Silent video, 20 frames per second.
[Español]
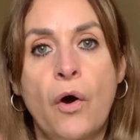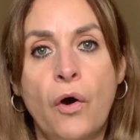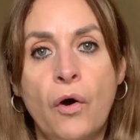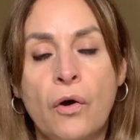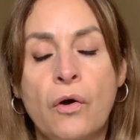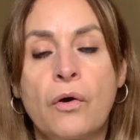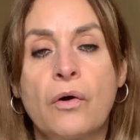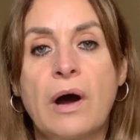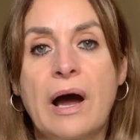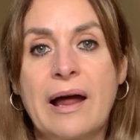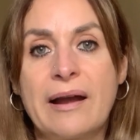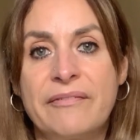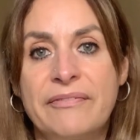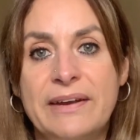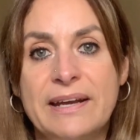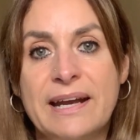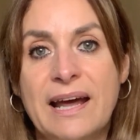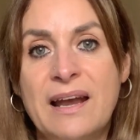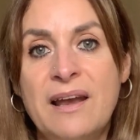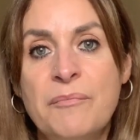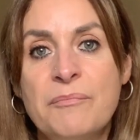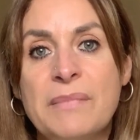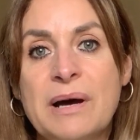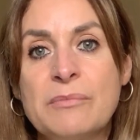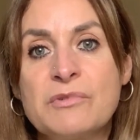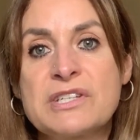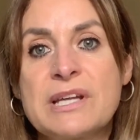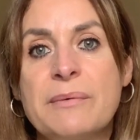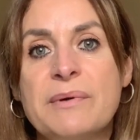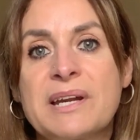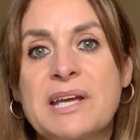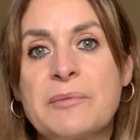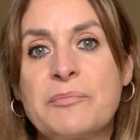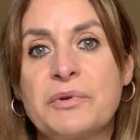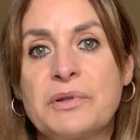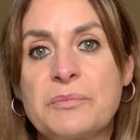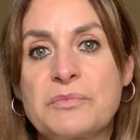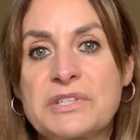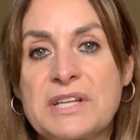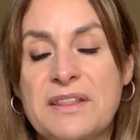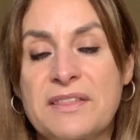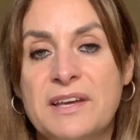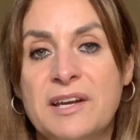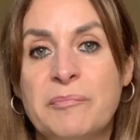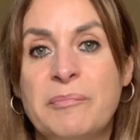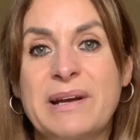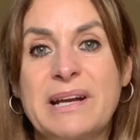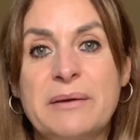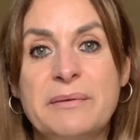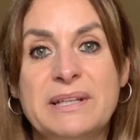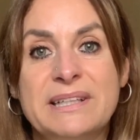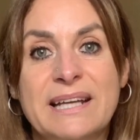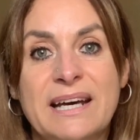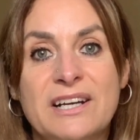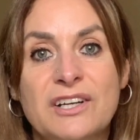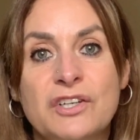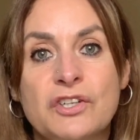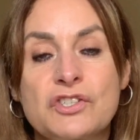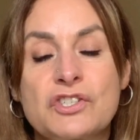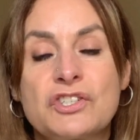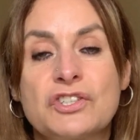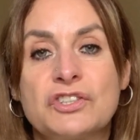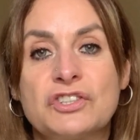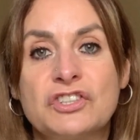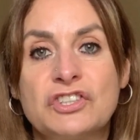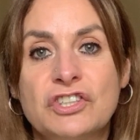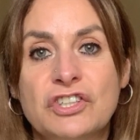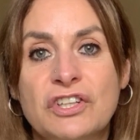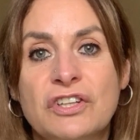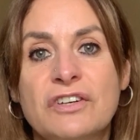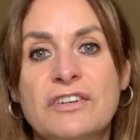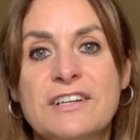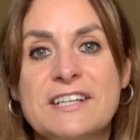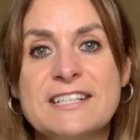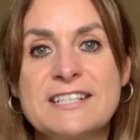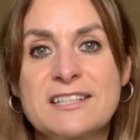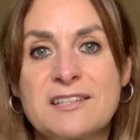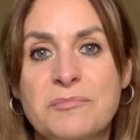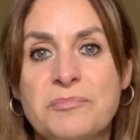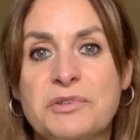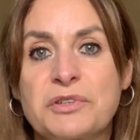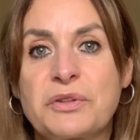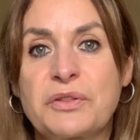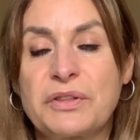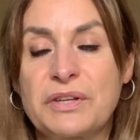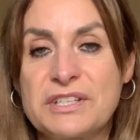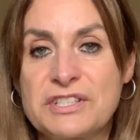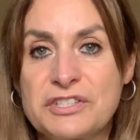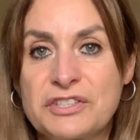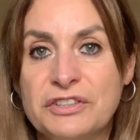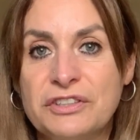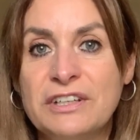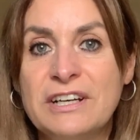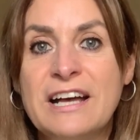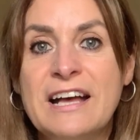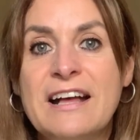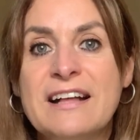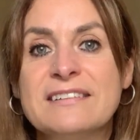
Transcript: Ojo, al final vamos a ver qué podemos hacer para evitarnos todo este proceso